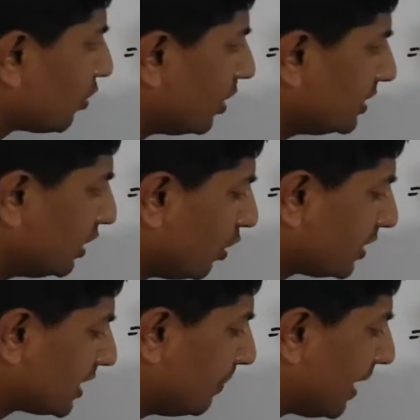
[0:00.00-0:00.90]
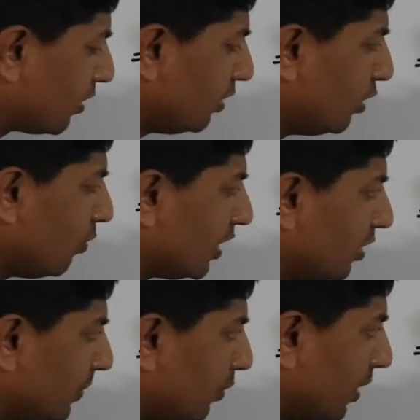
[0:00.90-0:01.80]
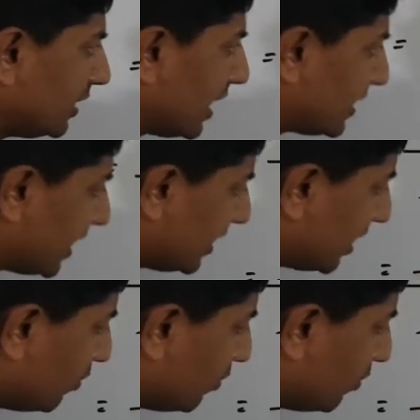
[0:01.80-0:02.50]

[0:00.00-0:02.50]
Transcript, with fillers: কস দি কসকে ভাগ করলে ওয়ান হবে ওয়ান দ্বারা সাইনকে